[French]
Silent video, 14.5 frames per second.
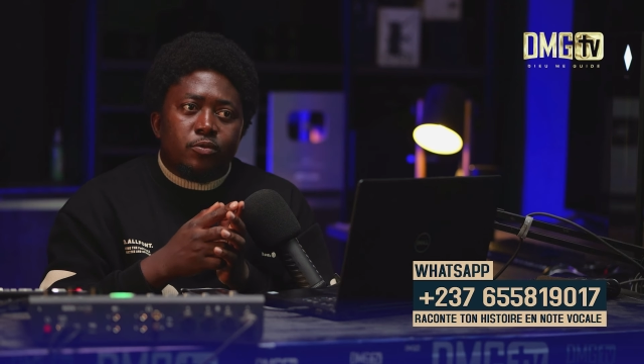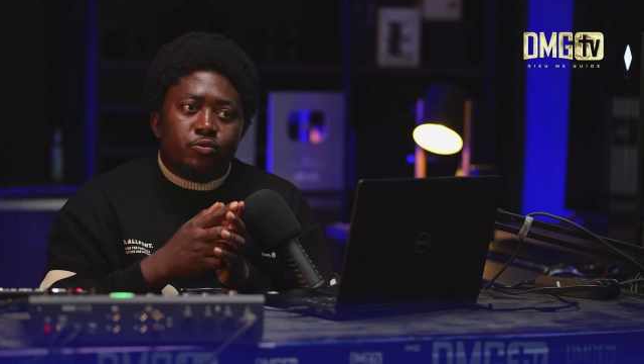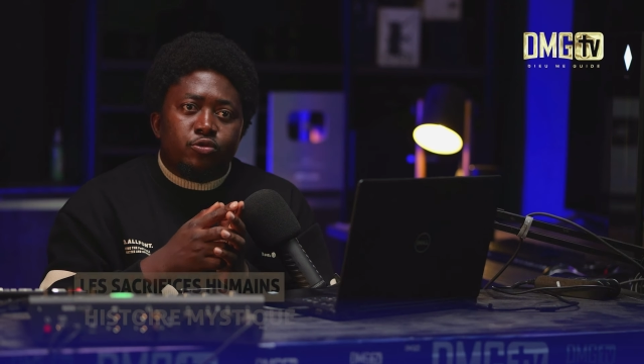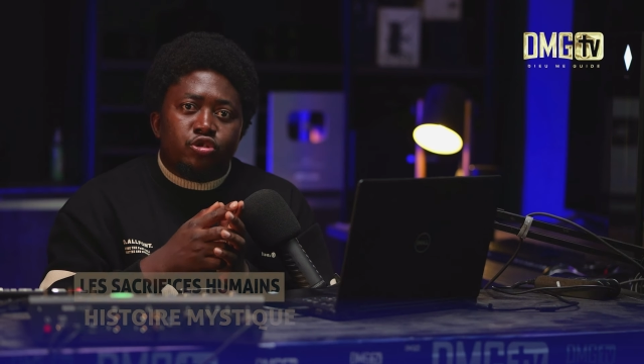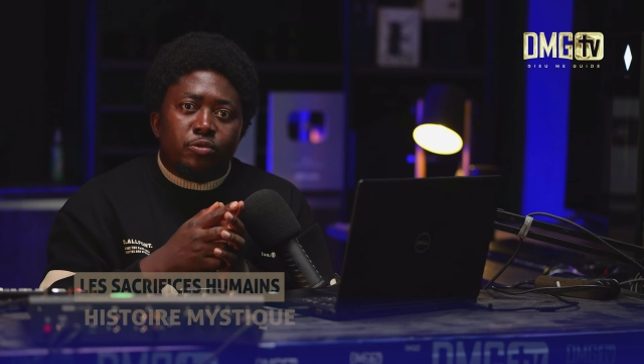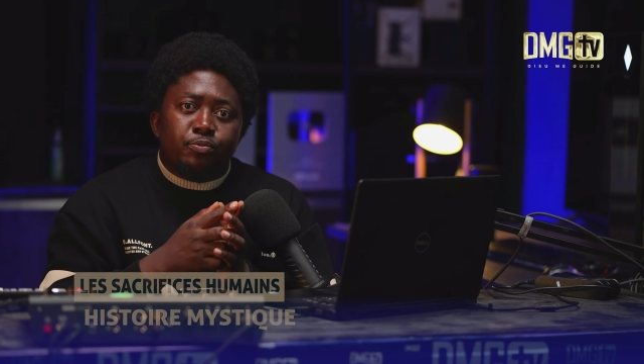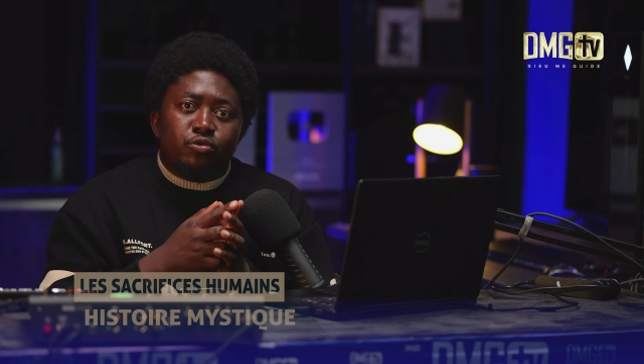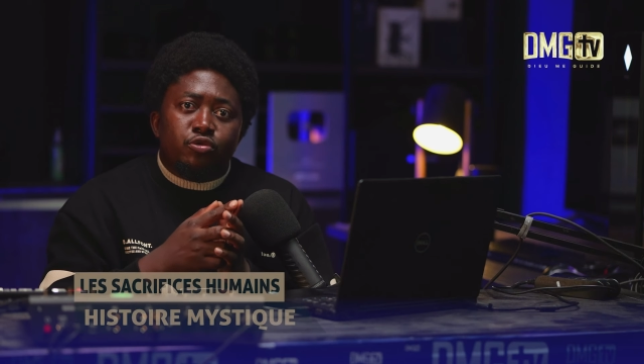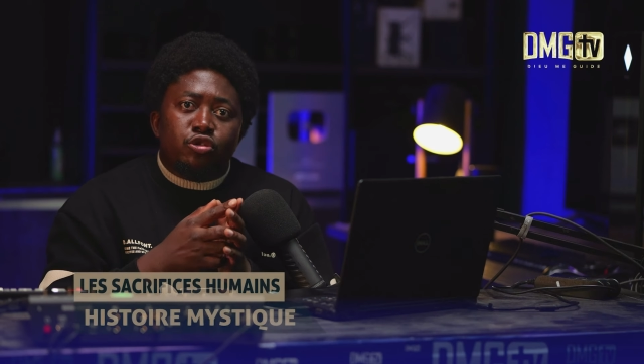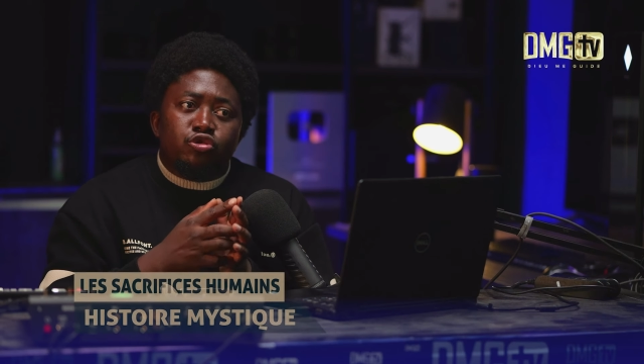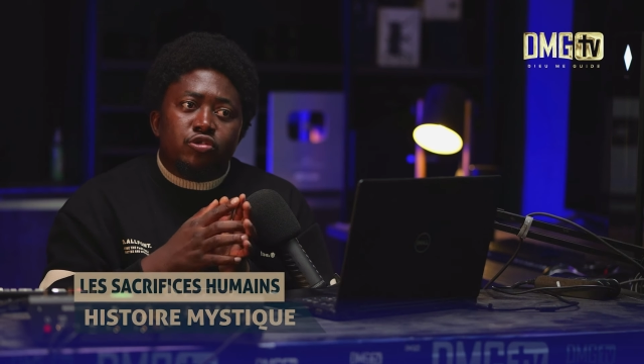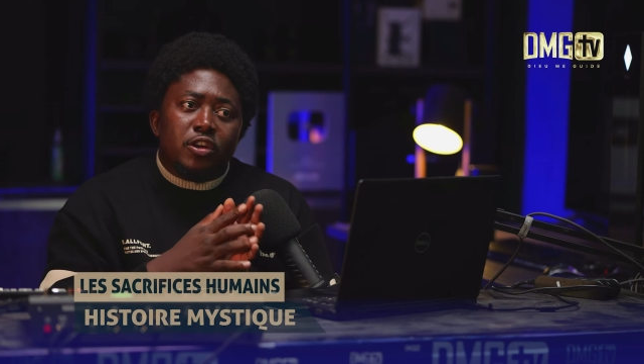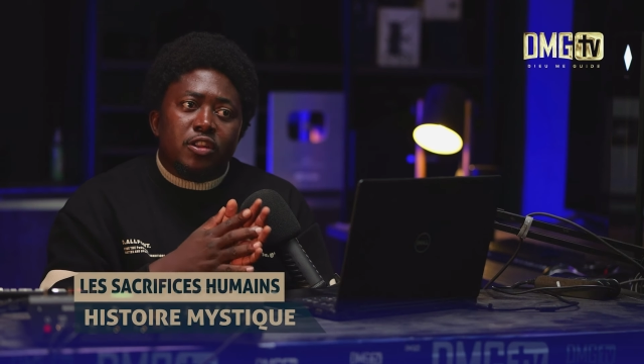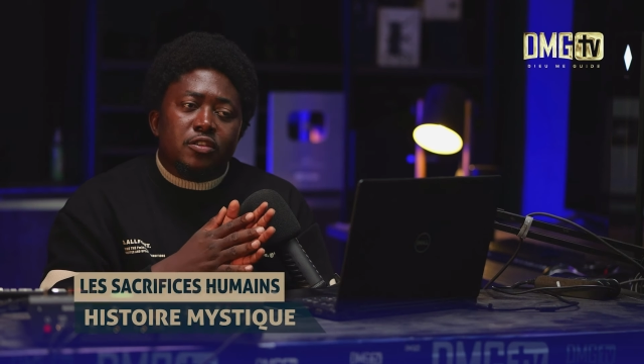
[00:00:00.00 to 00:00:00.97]
pour, pour
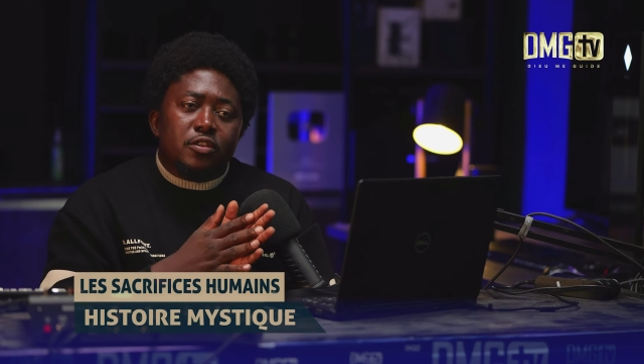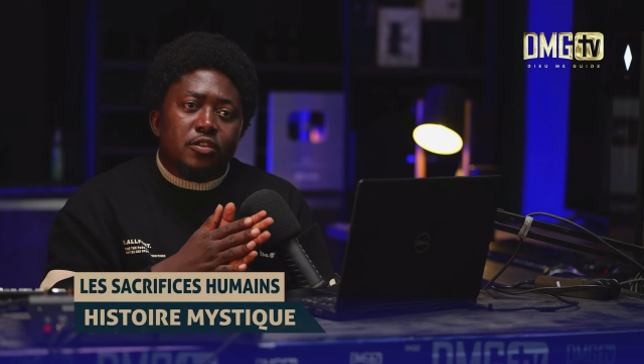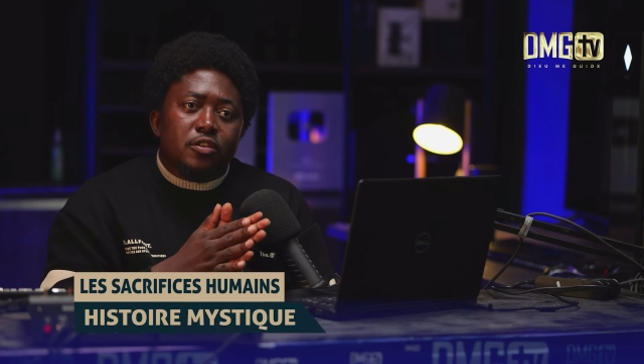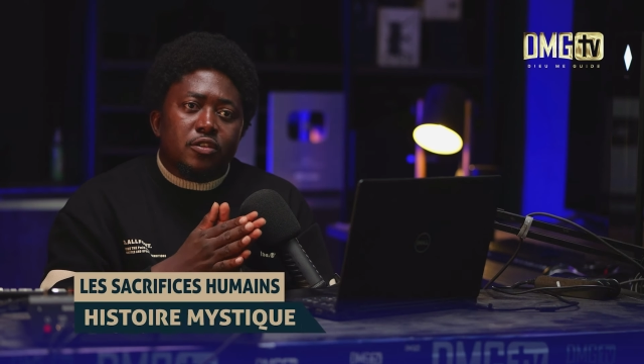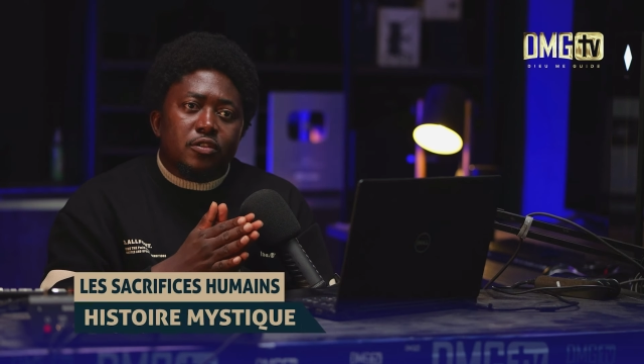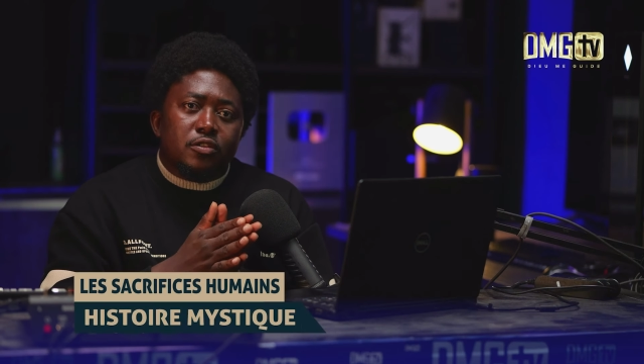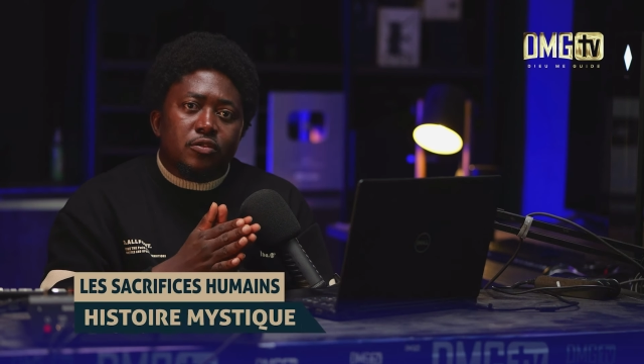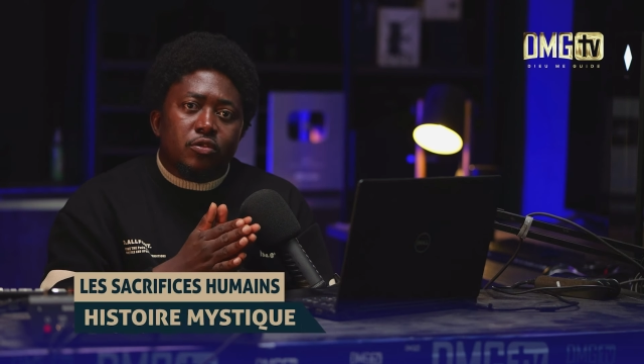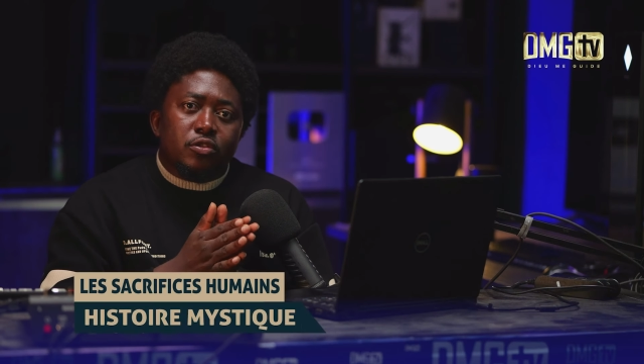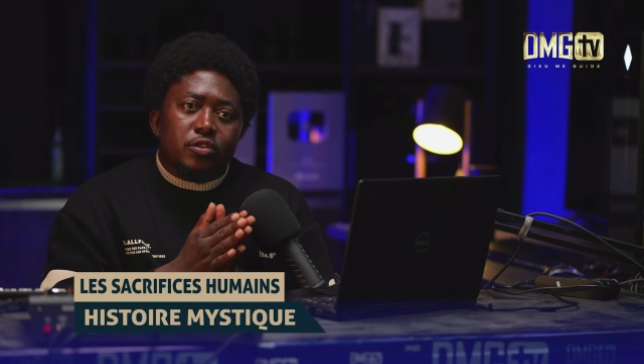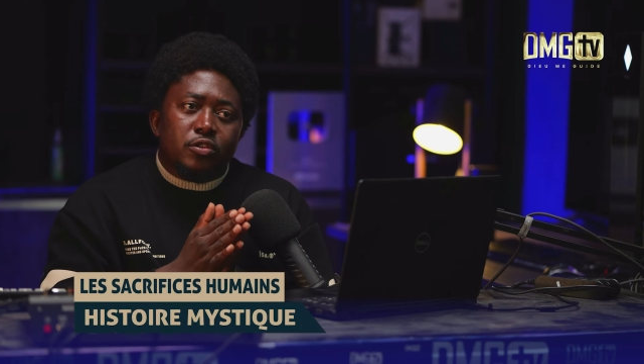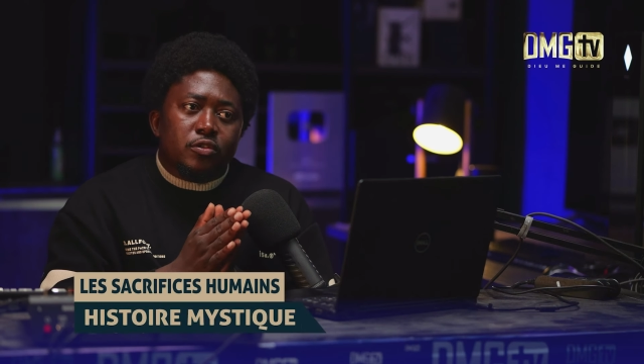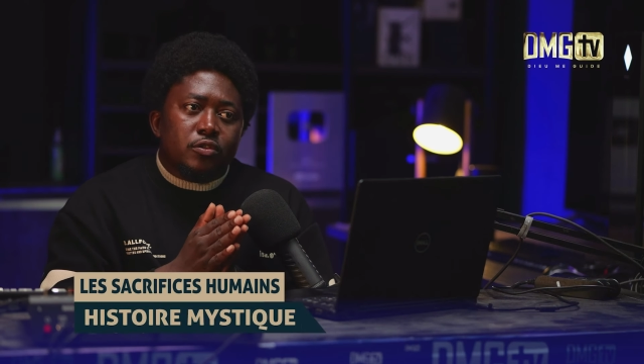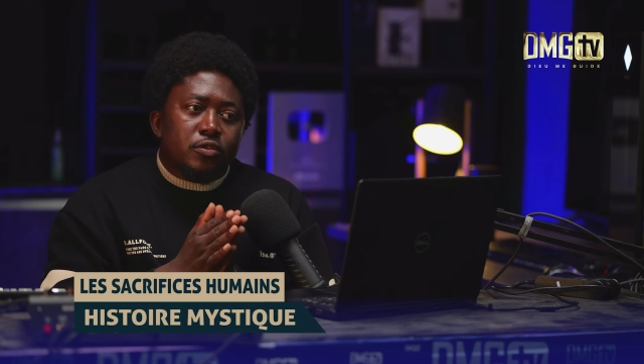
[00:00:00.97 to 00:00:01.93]
rejoindre
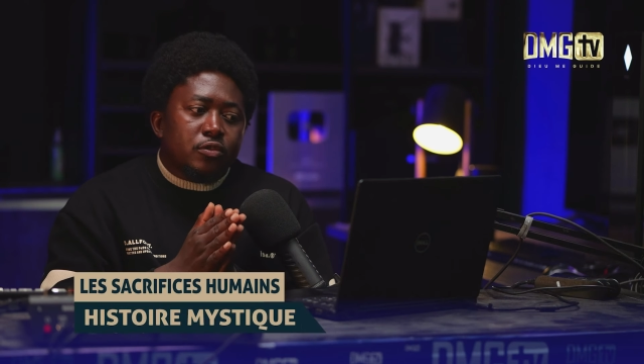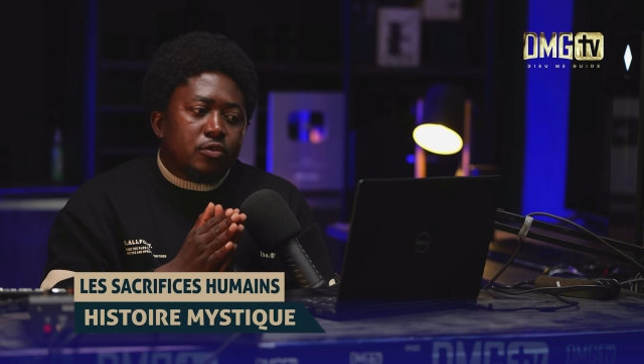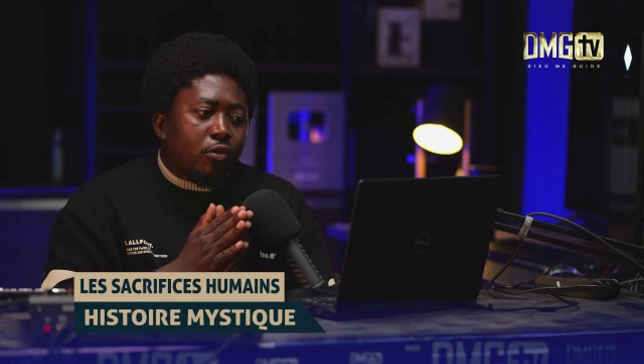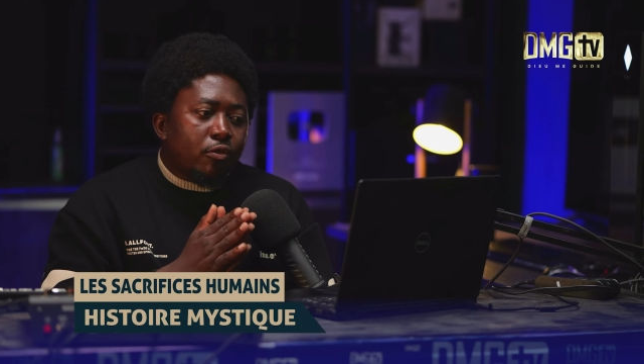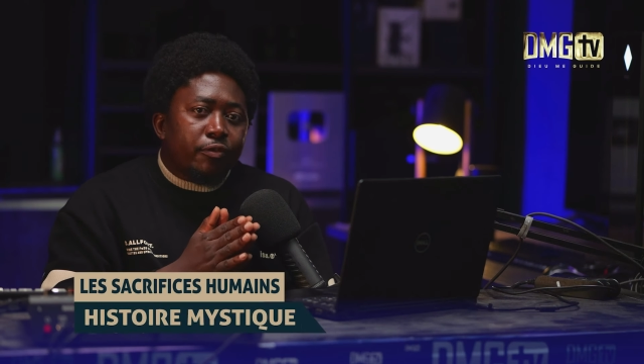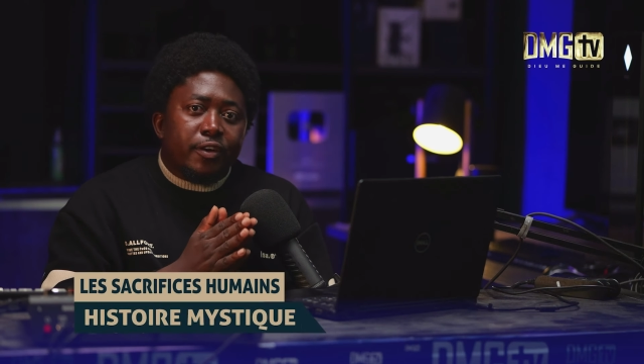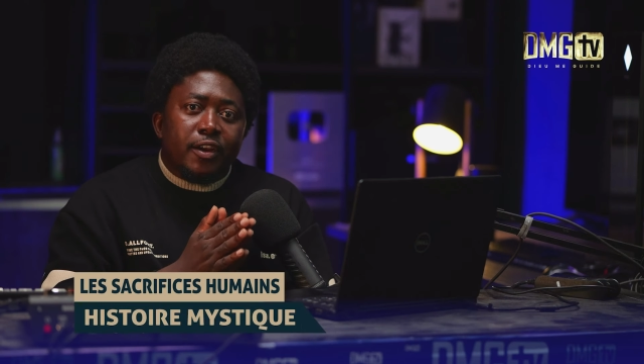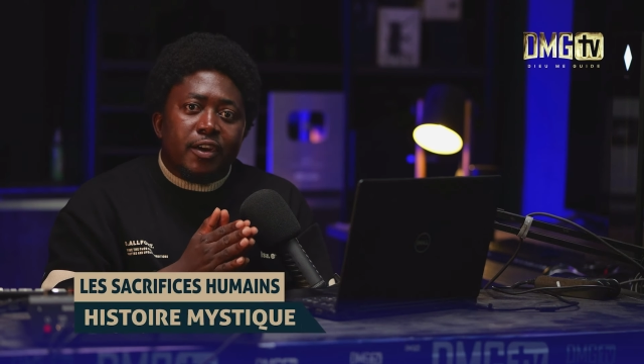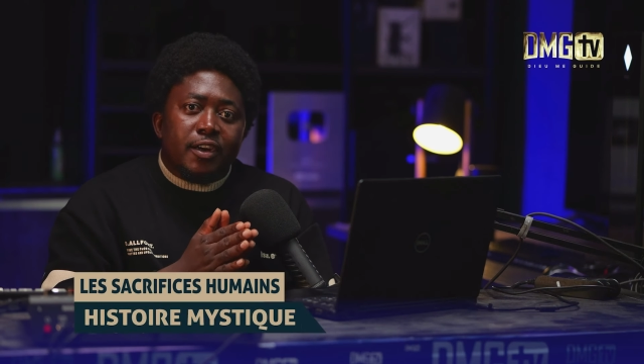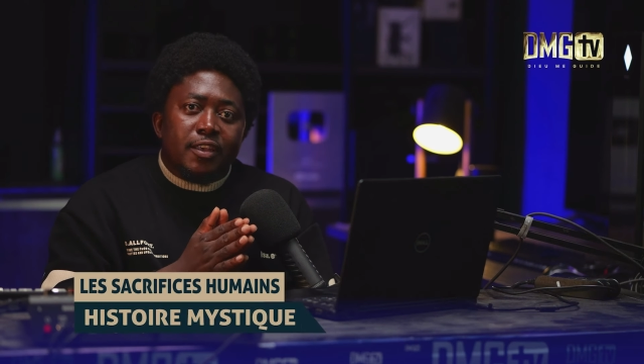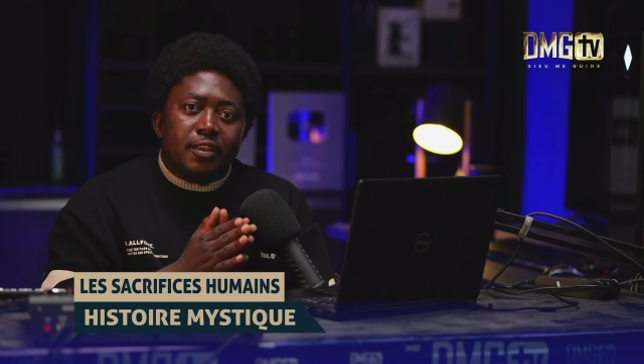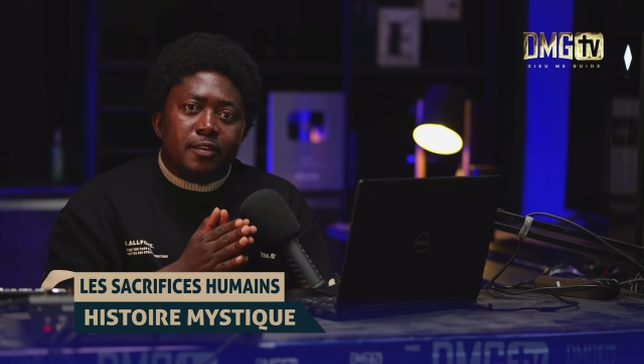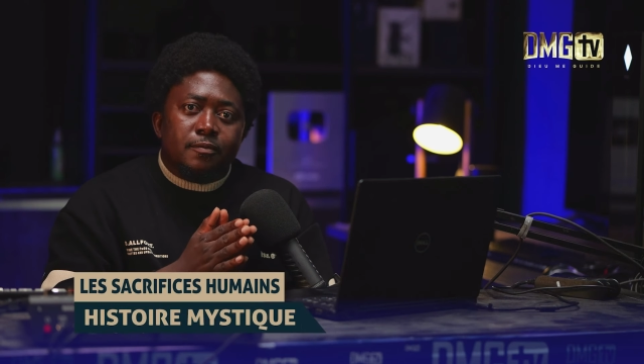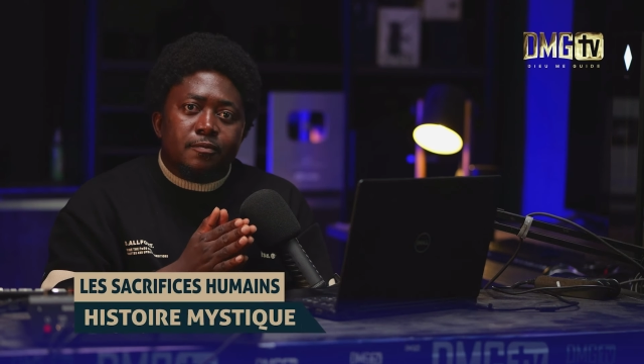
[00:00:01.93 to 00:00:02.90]
notre
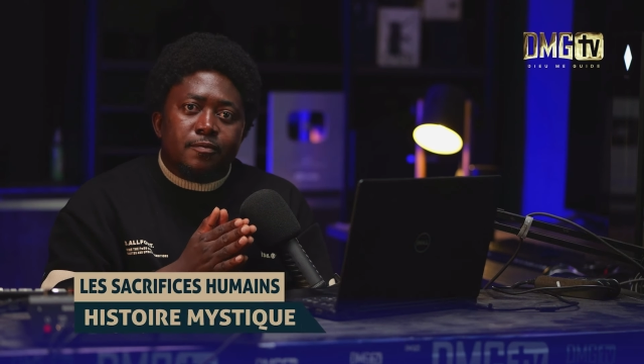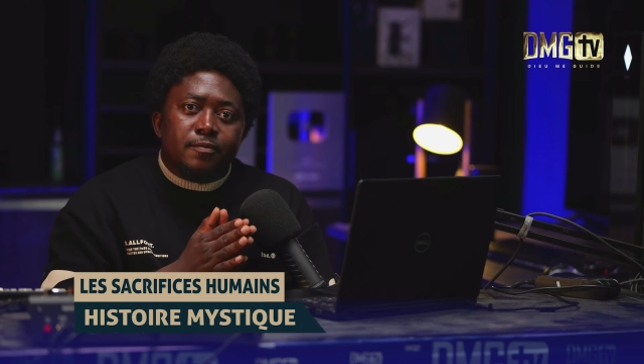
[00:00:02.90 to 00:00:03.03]
confrérie.